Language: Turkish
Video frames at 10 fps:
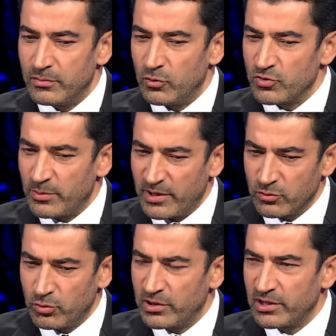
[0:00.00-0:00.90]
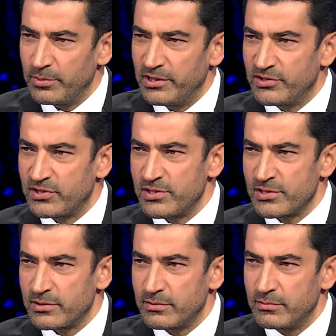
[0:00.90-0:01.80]
O zaman
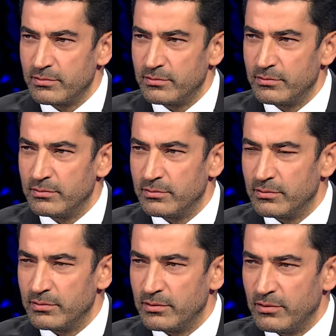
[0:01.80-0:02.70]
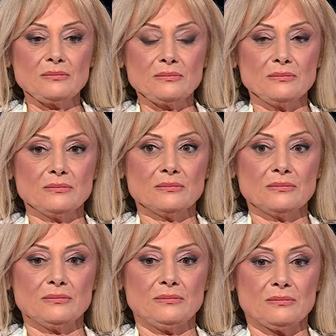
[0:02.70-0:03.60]
kullanabilirsiniz veya
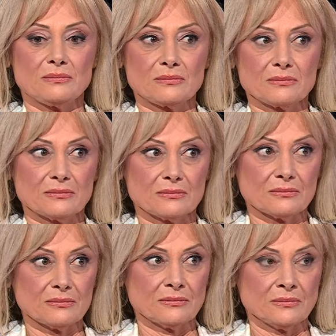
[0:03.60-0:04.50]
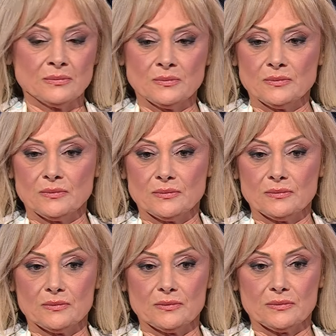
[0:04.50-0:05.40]
şansınıza denersiniz.
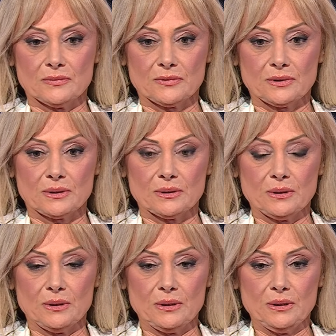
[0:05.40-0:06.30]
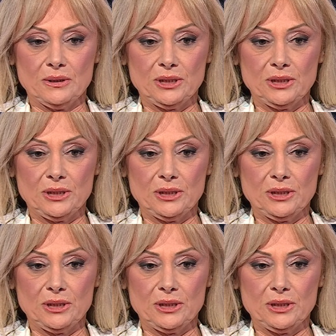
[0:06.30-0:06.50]
Sizin kararınız. Ee,